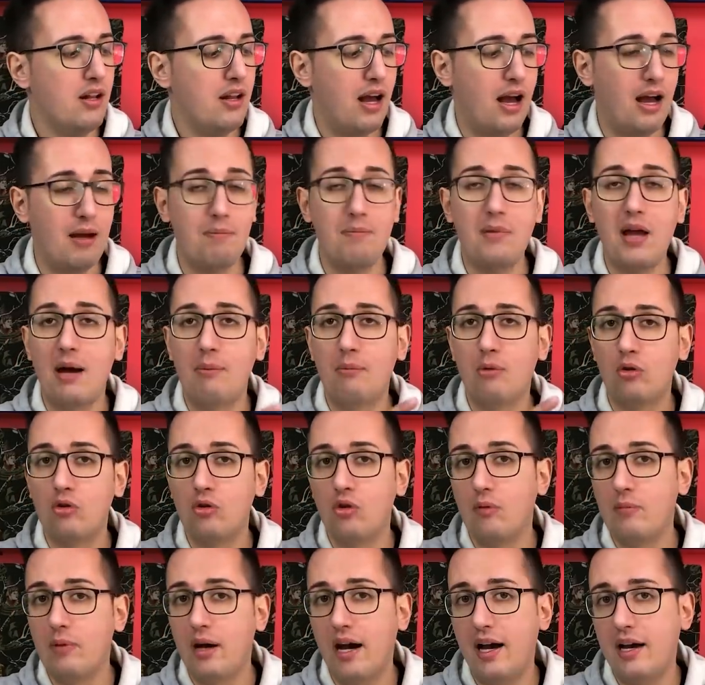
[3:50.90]
Abbiamo
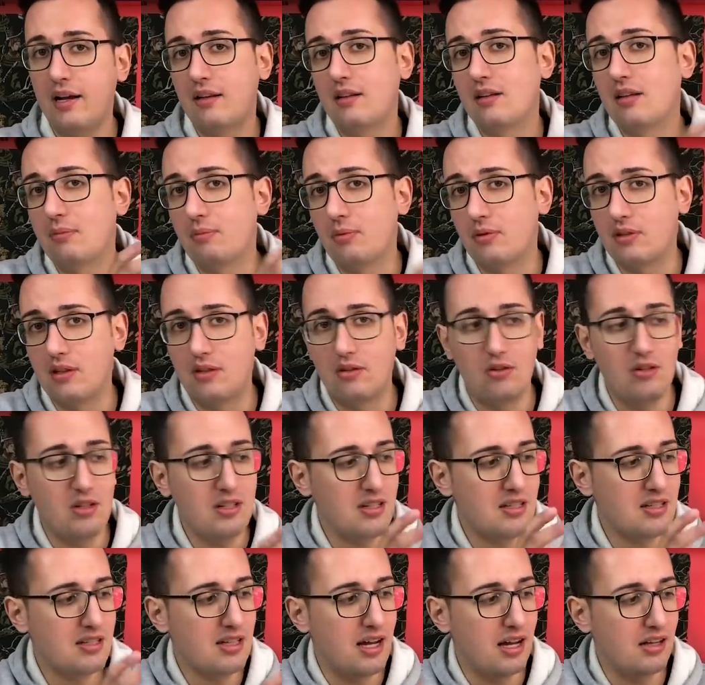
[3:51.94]
Tom Hardy,
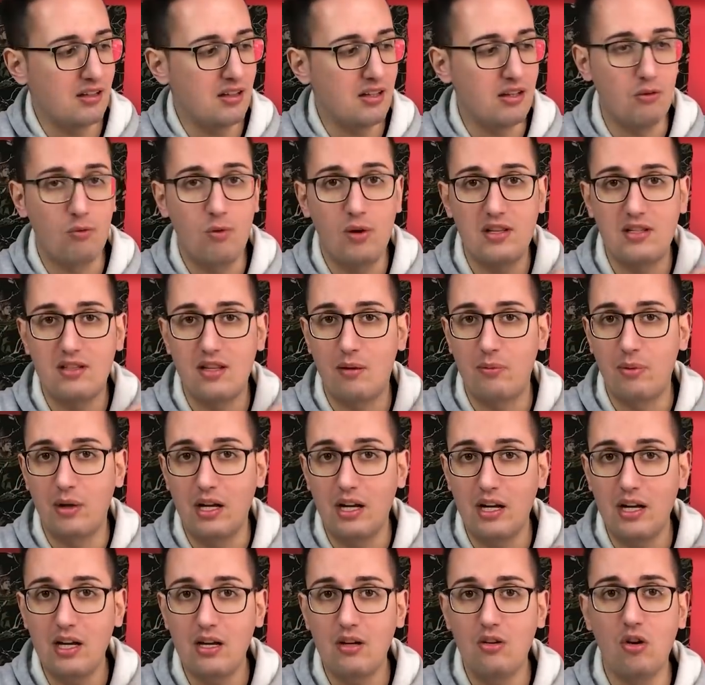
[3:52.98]
protagonista di questa
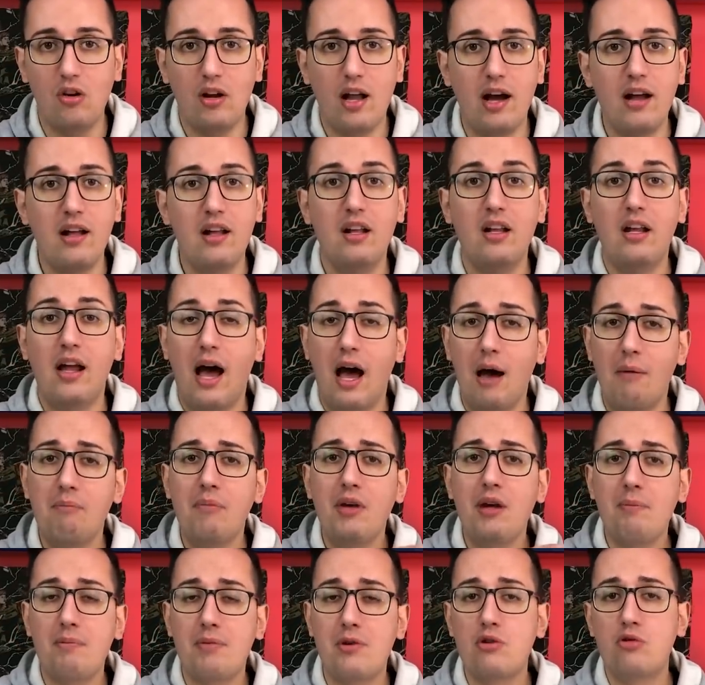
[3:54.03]
pellicola. A
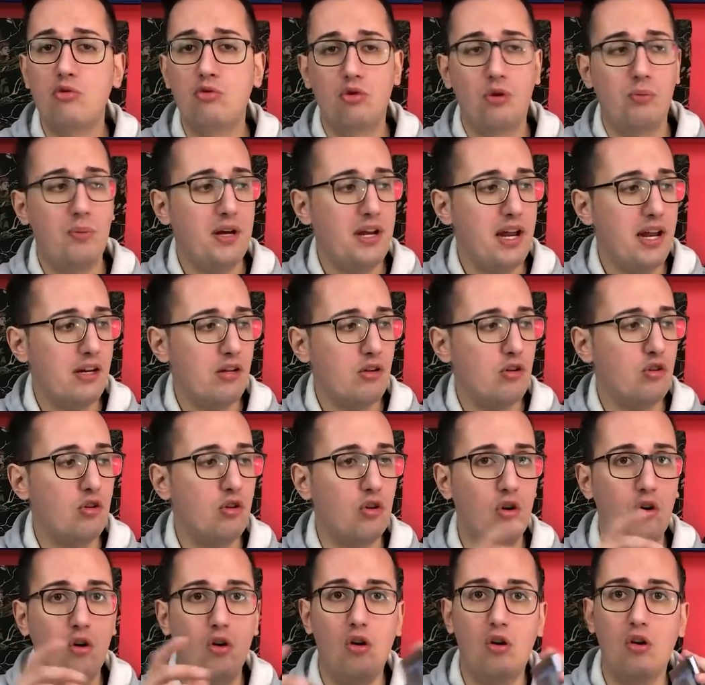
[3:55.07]
me è piaciuto
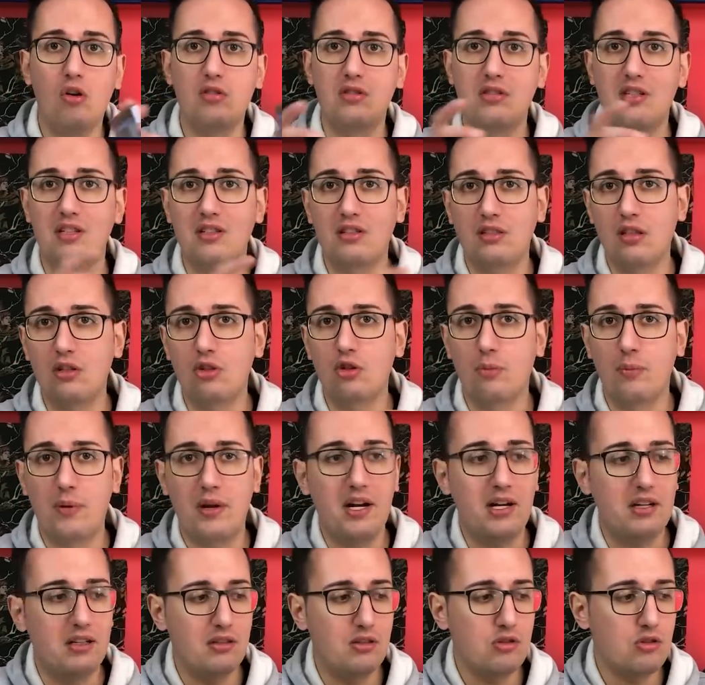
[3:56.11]
parecchio, ho sentito
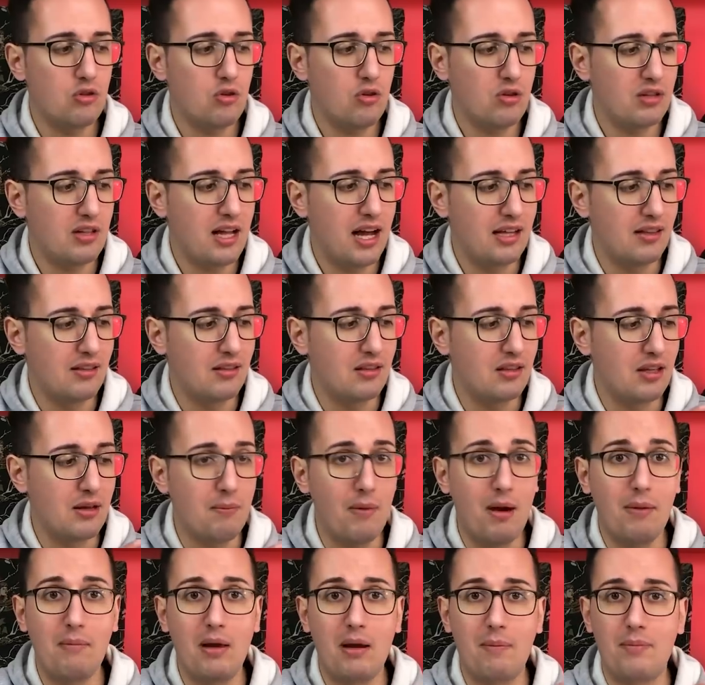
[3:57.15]
pareri discordanti,
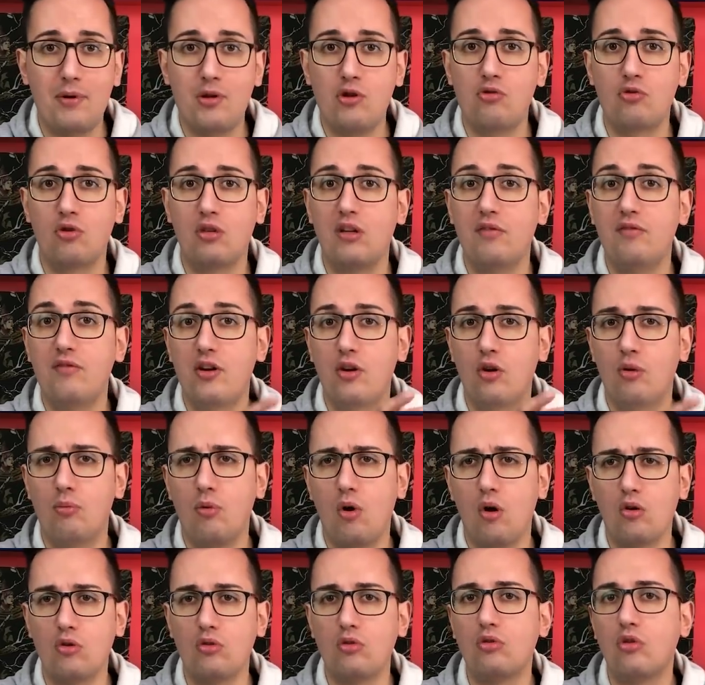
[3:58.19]
ma a me è piaciuto davvero
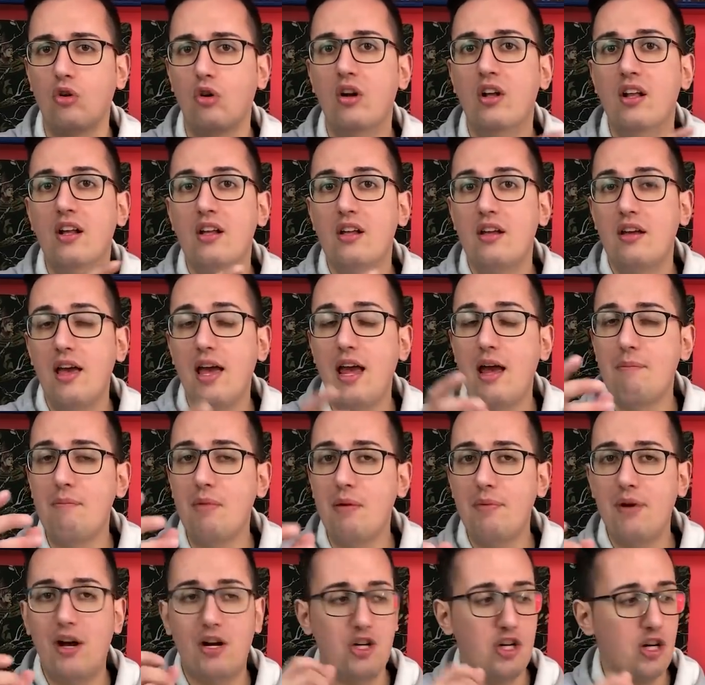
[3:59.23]
molto. E mi
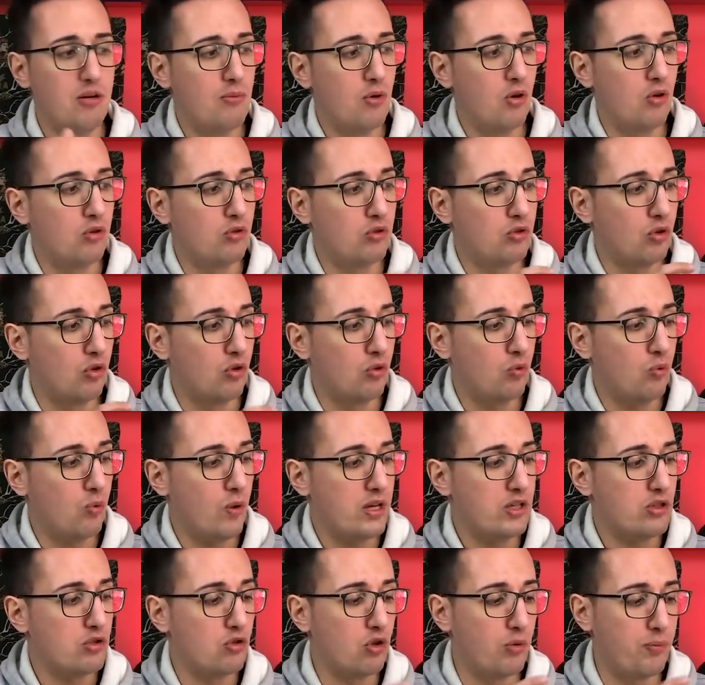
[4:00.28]
piace molto
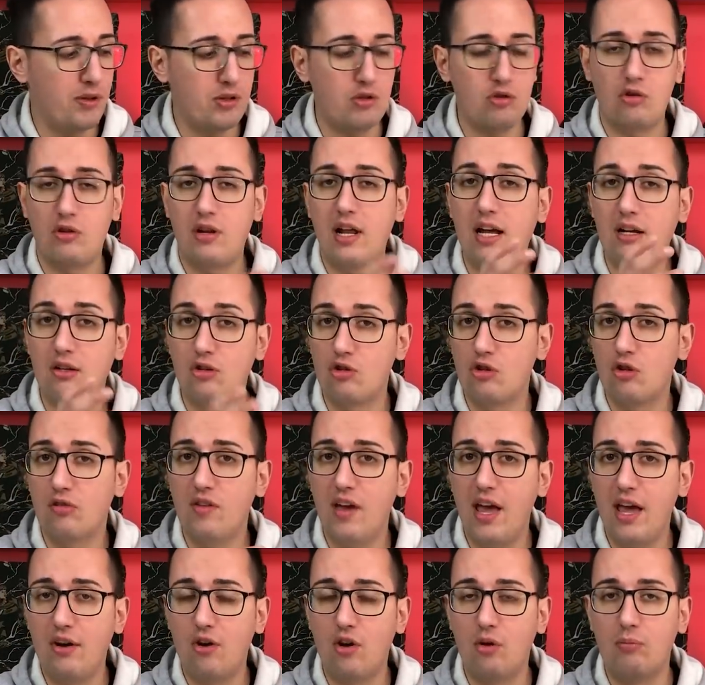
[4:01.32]
questo personaggio
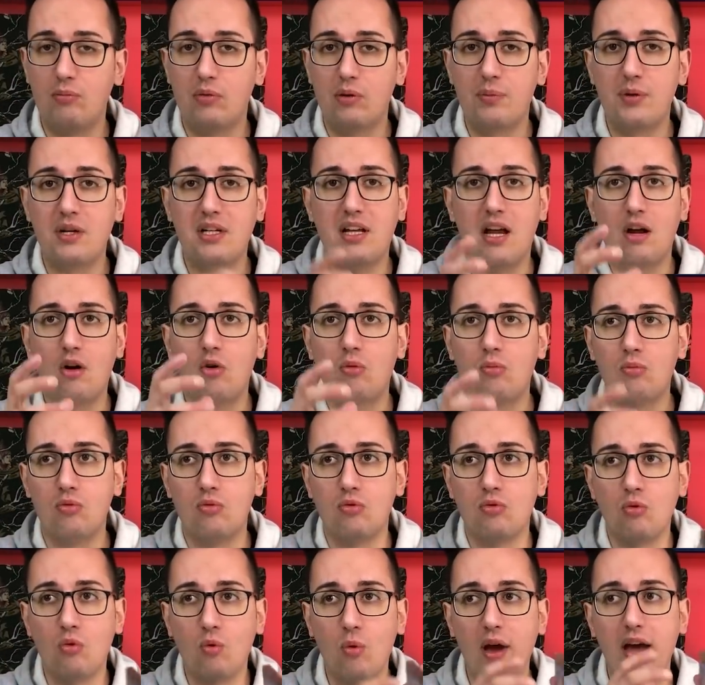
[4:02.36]
Venom perché
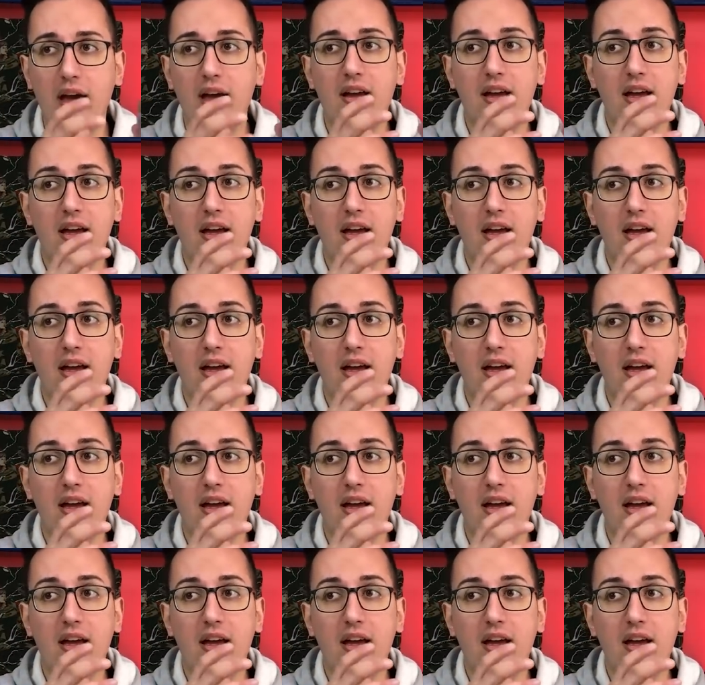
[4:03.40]
comunque